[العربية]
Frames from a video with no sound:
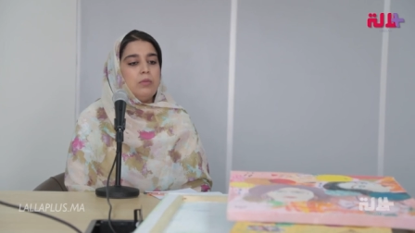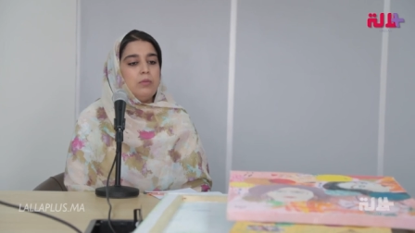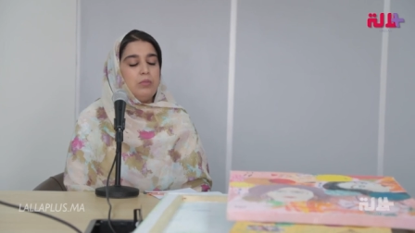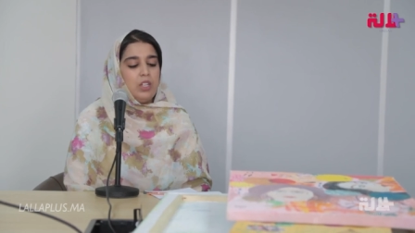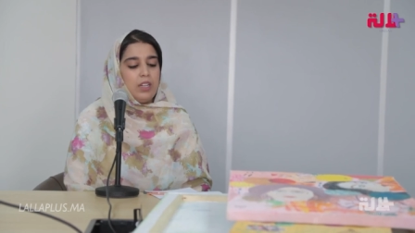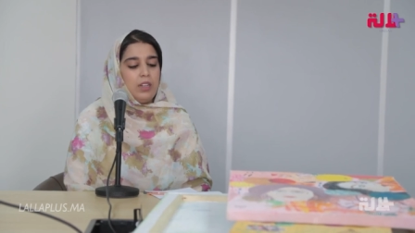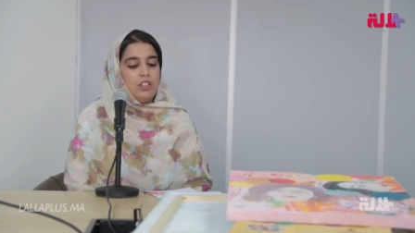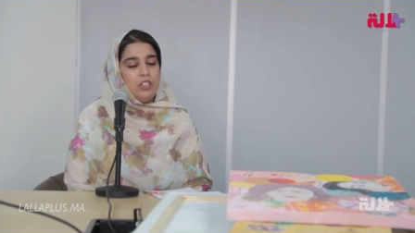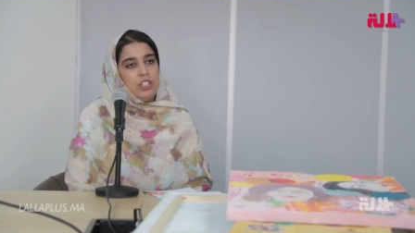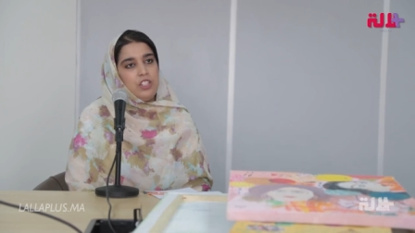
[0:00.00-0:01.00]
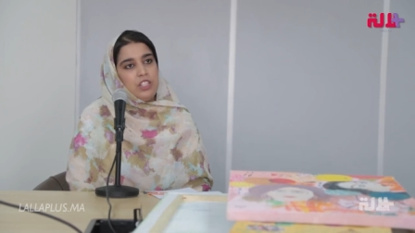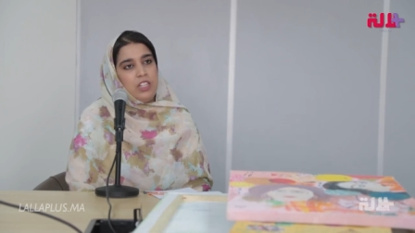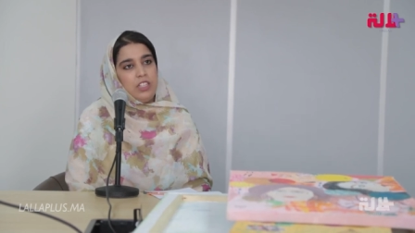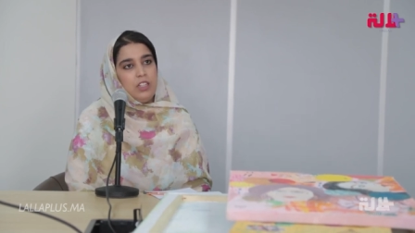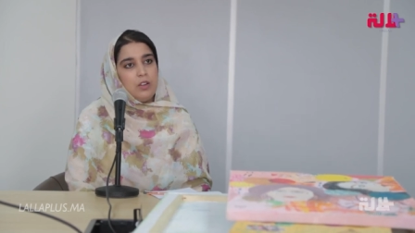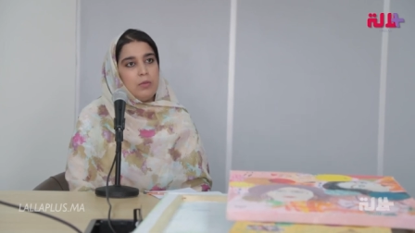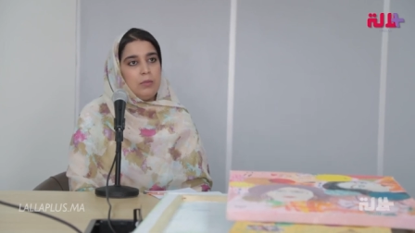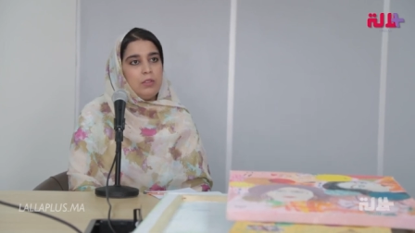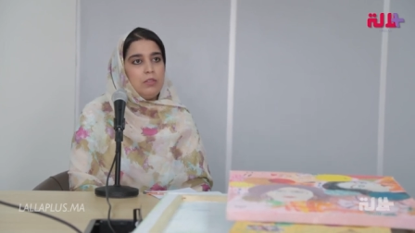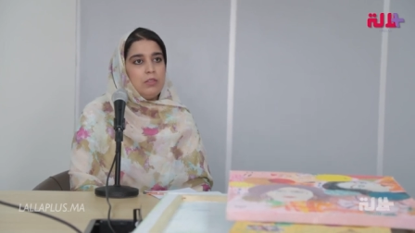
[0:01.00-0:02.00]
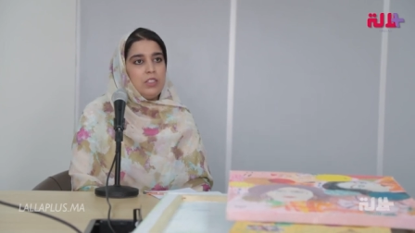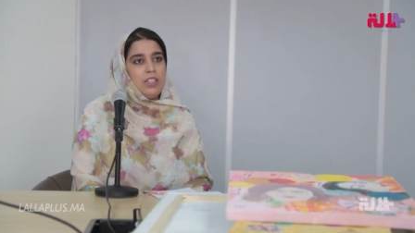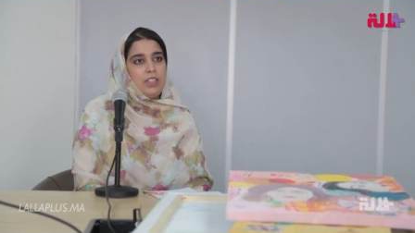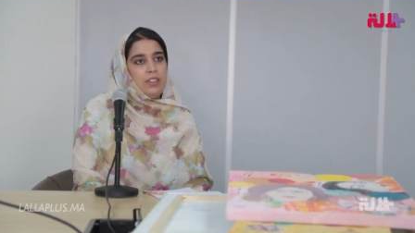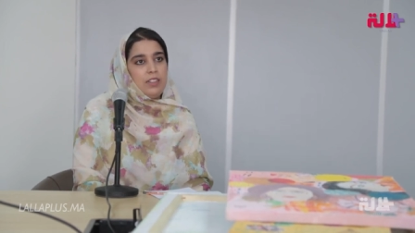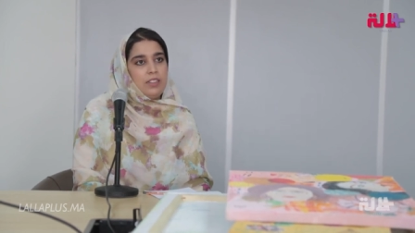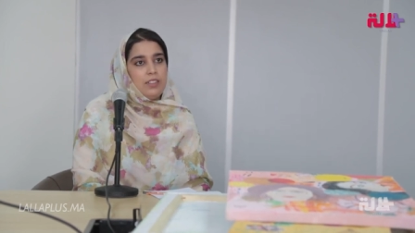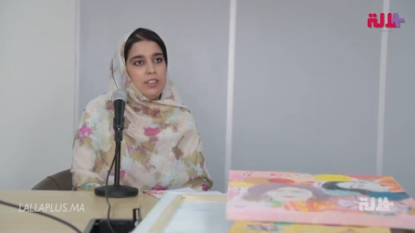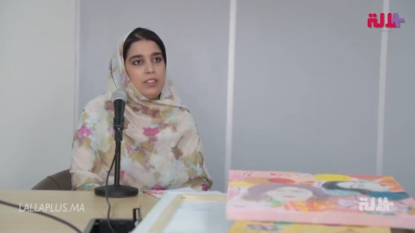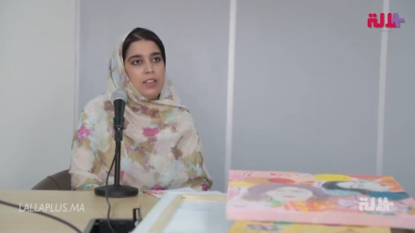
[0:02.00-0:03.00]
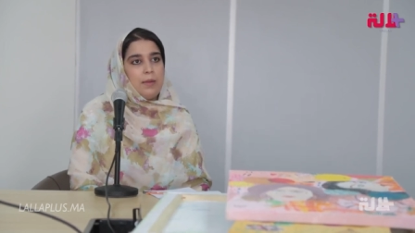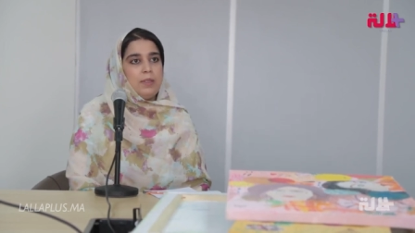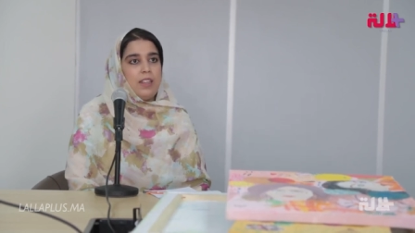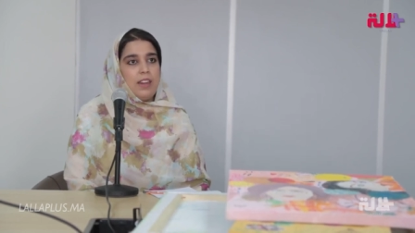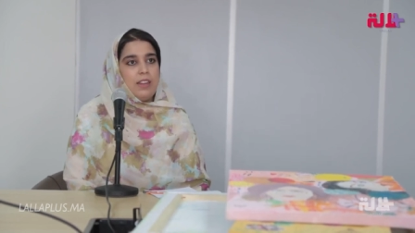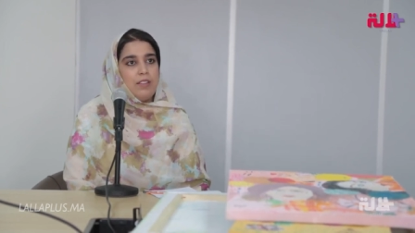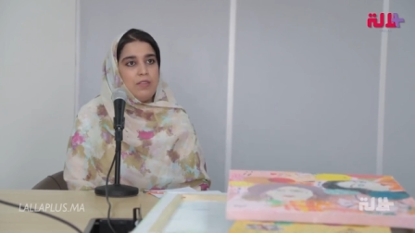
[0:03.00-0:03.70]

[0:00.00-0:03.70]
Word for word: بشكل تجريدي او ميم شكل ابستري